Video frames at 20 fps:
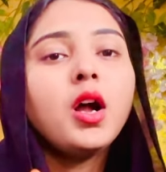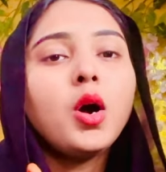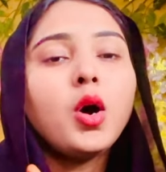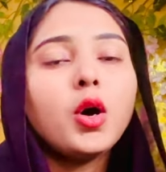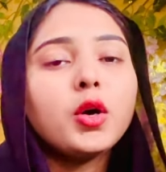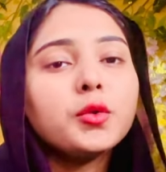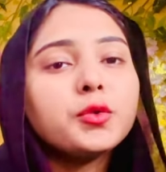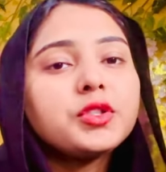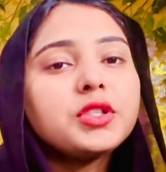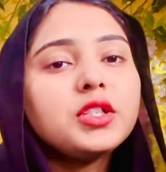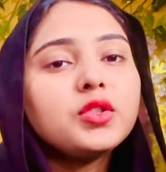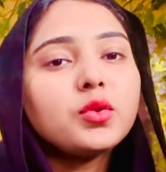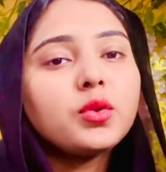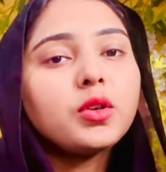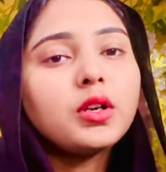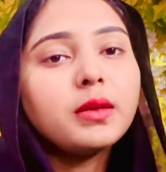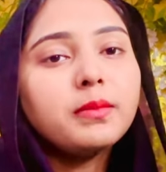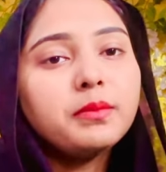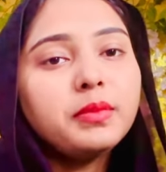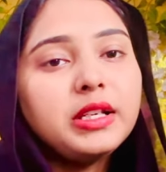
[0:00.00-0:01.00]
और उसकी जो
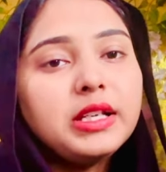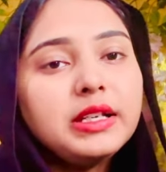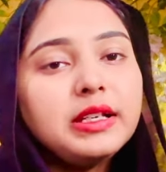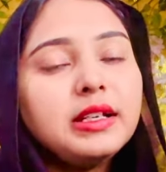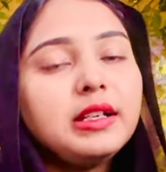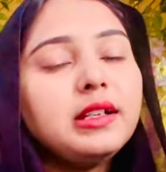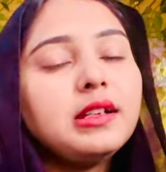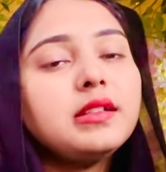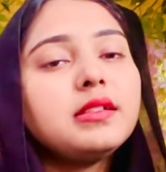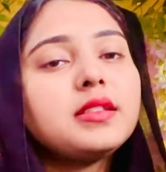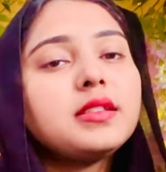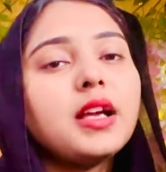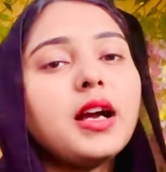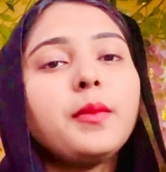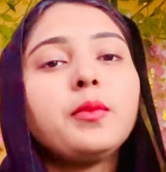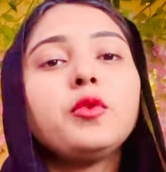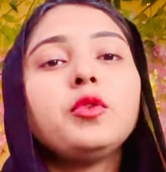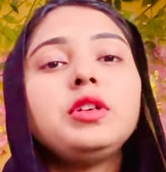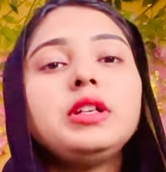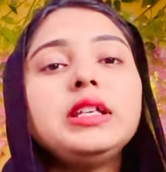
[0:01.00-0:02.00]
कंप्लीट डिटेल्स हैं
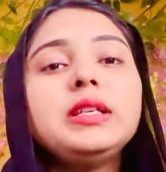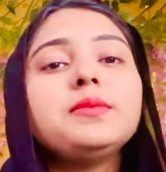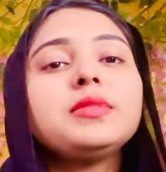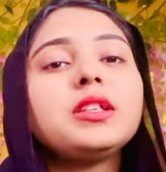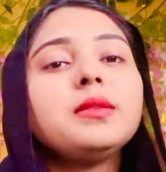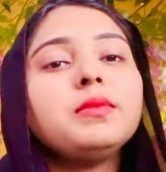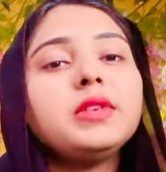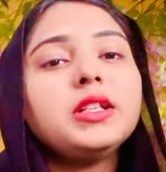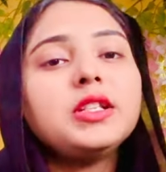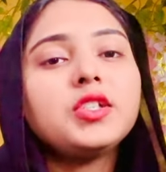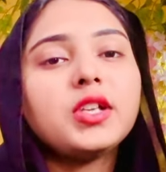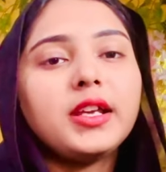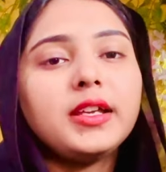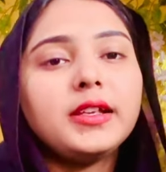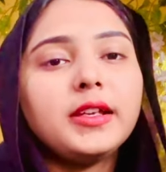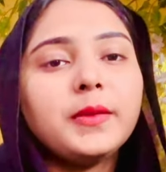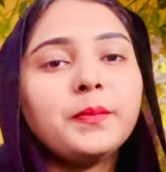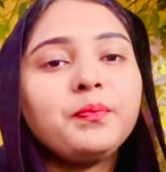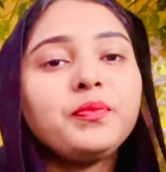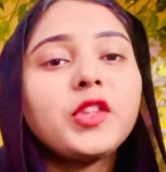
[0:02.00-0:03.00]
आपको टीम से मिल
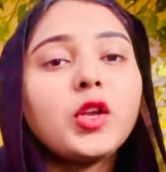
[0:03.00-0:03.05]
जाएंगे